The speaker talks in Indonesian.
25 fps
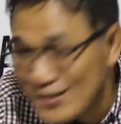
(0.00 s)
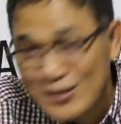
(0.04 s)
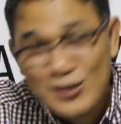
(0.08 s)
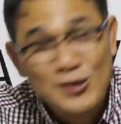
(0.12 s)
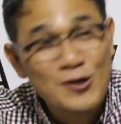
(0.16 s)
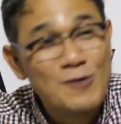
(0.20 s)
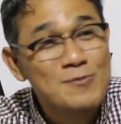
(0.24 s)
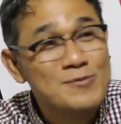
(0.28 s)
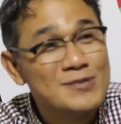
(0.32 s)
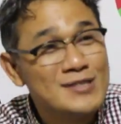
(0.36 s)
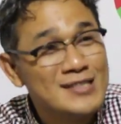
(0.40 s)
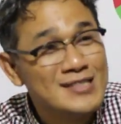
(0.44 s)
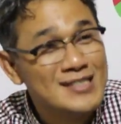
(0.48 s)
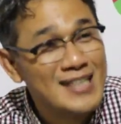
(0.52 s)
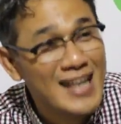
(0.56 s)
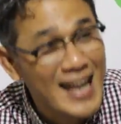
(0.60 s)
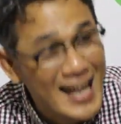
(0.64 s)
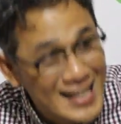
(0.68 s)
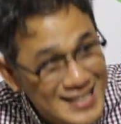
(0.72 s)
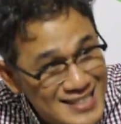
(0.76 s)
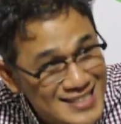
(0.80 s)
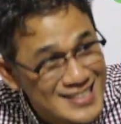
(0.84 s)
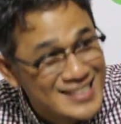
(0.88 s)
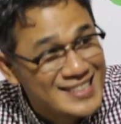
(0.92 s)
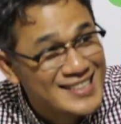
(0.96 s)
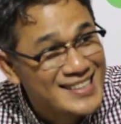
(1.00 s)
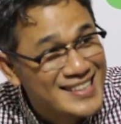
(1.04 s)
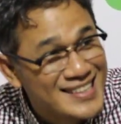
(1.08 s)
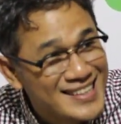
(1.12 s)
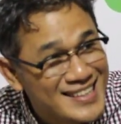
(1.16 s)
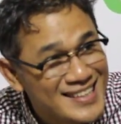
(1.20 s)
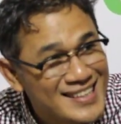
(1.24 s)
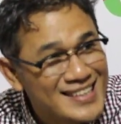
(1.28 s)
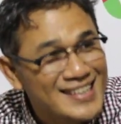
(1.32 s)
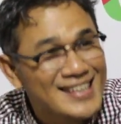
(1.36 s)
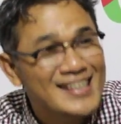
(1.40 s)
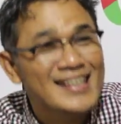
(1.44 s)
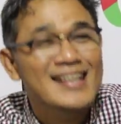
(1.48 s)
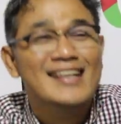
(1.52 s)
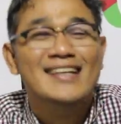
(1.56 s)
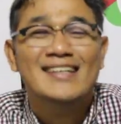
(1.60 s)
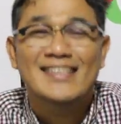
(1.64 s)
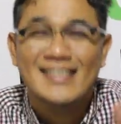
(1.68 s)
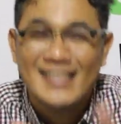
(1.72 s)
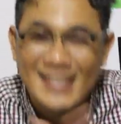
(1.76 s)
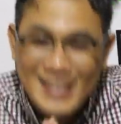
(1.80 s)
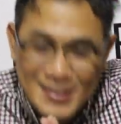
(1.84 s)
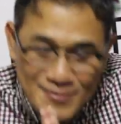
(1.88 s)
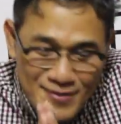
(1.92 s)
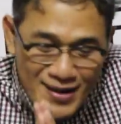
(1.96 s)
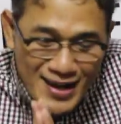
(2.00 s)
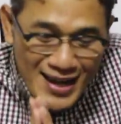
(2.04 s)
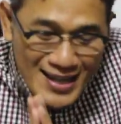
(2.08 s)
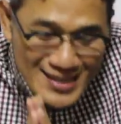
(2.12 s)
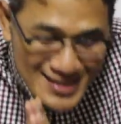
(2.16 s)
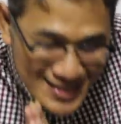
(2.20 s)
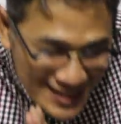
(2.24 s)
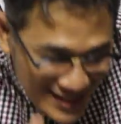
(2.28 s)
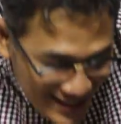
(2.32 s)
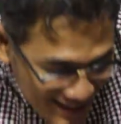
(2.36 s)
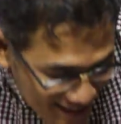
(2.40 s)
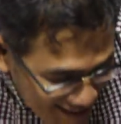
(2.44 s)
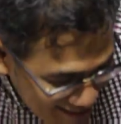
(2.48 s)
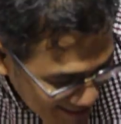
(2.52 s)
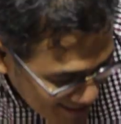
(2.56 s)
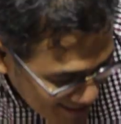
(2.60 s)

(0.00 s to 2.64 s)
cukup jelas cukup jelas terima kasih